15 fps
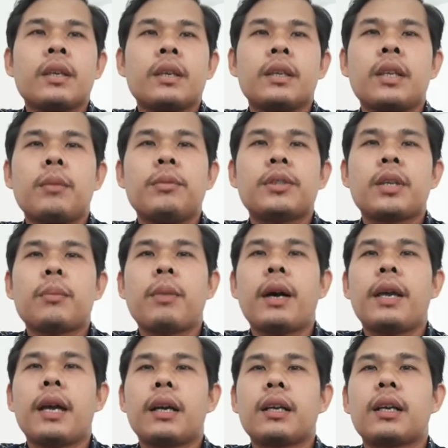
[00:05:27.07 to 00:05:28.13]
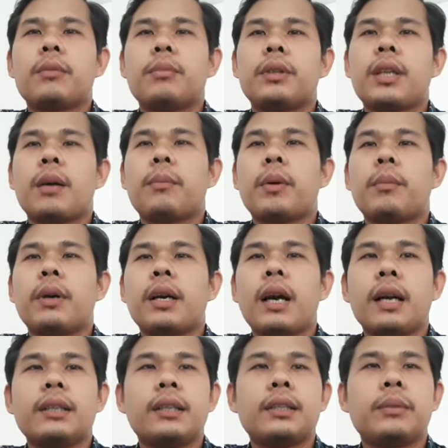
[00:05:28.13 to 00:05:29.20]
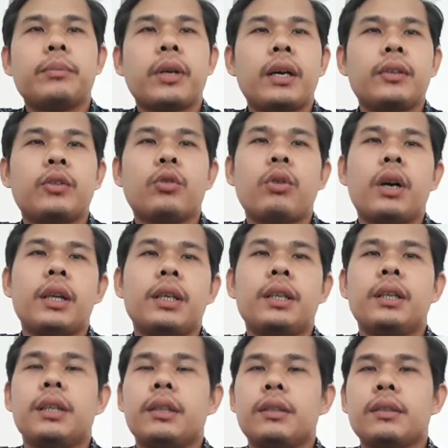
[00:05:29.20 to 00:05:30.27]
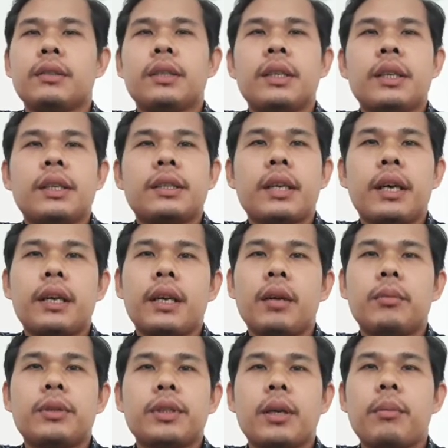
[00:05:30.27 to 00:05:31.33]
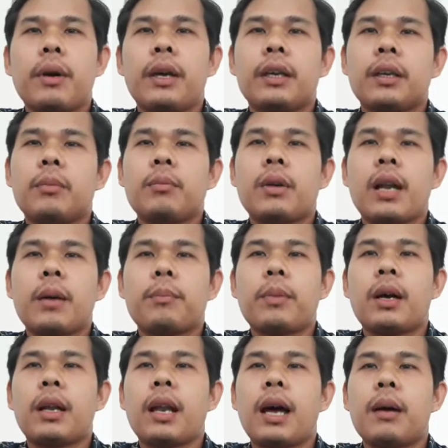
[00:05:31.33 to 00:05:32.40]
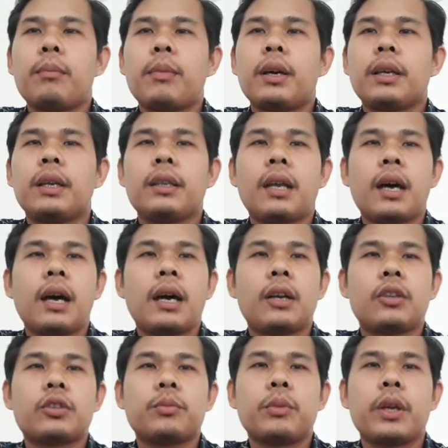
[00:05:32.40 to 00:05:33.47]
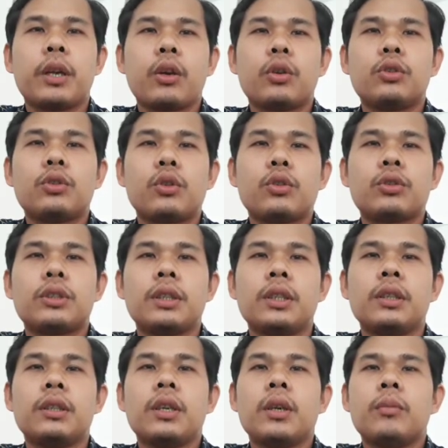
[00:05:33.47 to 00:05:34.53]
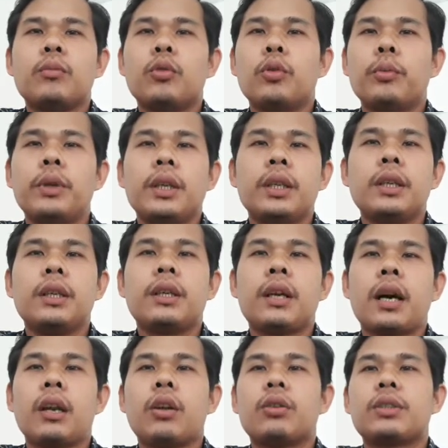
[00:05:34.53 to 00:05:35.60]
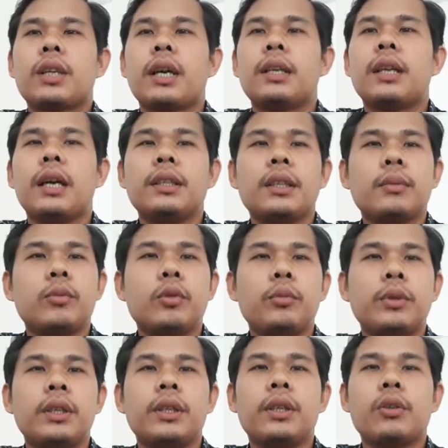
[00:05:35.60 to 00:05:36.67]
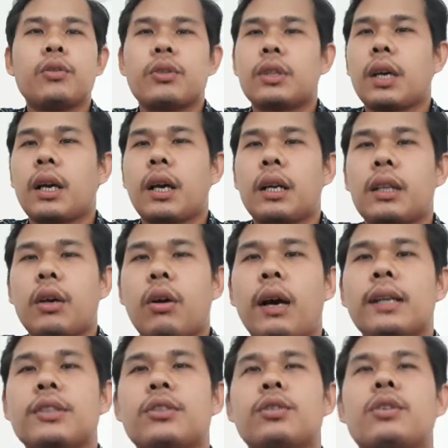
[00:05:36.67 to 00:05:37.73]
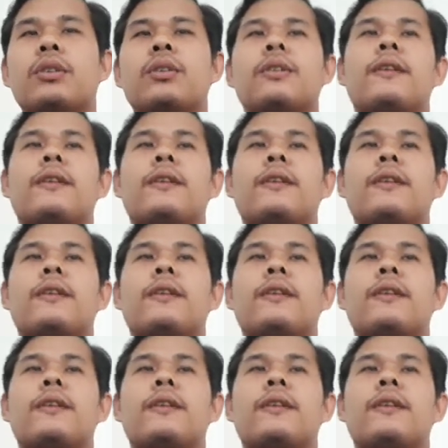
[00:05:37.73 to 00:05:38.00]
Kita bisa bayangkan betapa megahnya ciptaan Tuhan ini. Saya gak bisa bayangkan berapa lama kita harus merekonstruksi bumi ini kalau seandainya bumi ini rusak atau hancur.